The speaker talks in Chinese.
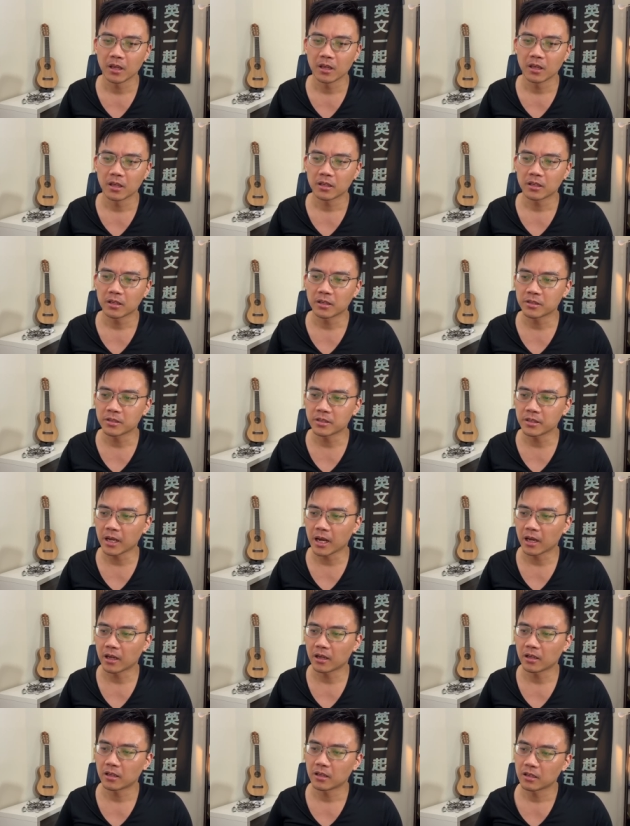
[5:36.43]
可是
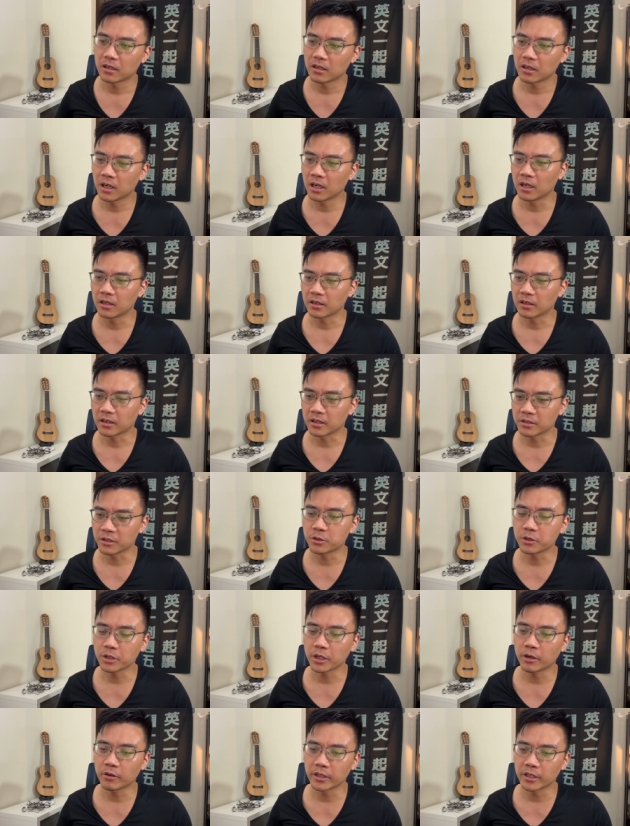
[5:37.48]
啊，呃，可是
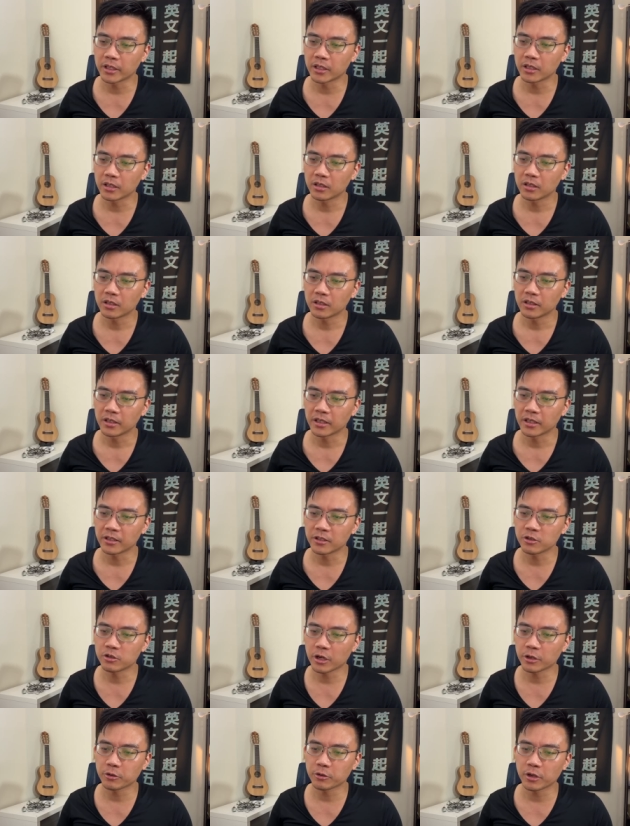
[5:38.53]
最后一个，你跟
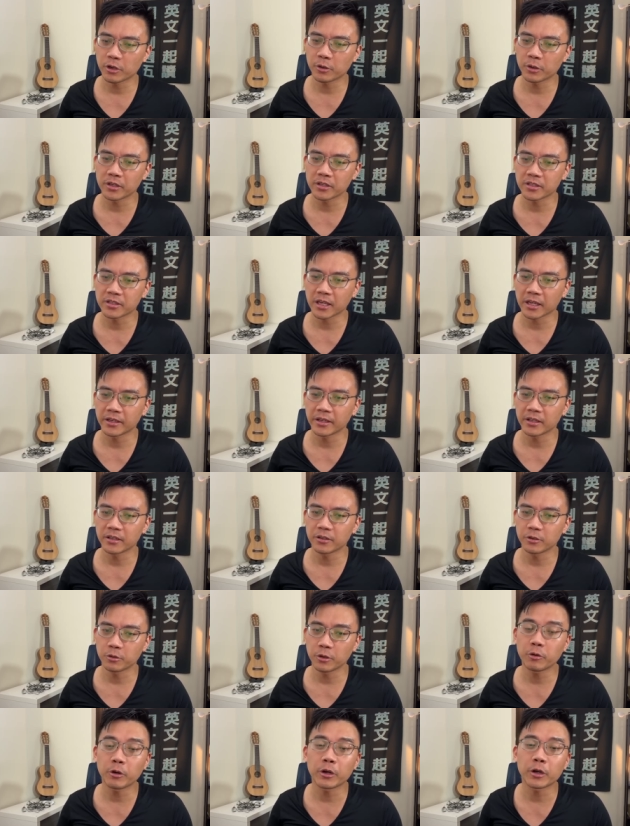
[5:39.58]
John 约会了三年，
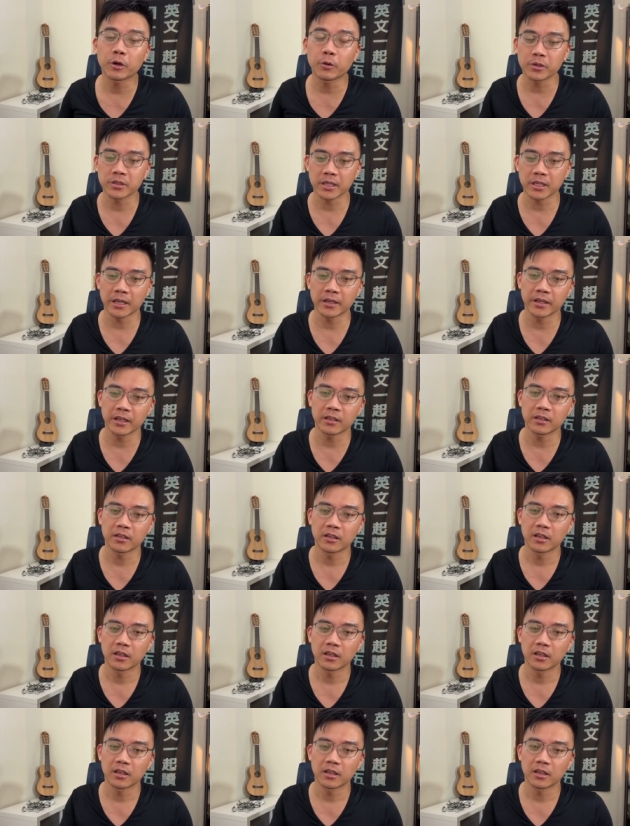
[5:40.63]
约会过三年，